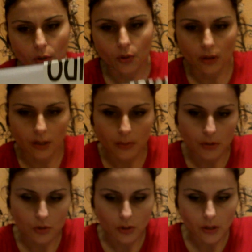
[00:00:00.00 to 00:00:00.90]
recordar,
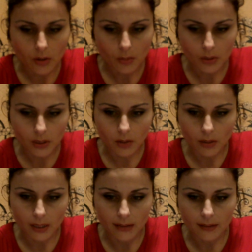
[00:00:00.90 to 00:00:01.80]
pero os lo digo porque tengo
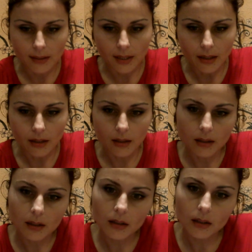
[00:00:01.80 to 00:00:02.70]
aquí el ticket.
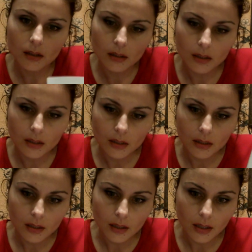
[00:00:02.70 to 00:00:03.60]

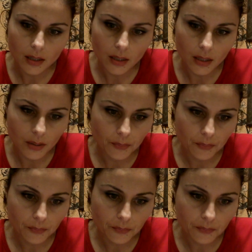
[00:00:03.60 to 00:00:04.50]
Em,